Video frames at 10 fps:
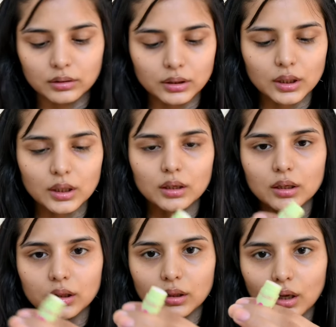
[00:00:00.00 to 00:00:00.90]
ये
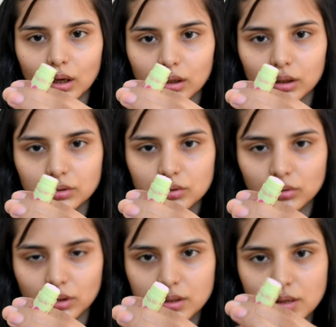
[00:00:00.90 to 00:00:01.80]
इतना आएगा
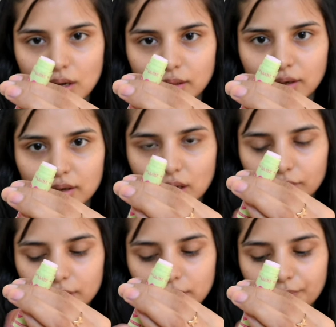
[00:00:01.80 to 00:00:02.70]
छोटा सा रहता है काफ़ी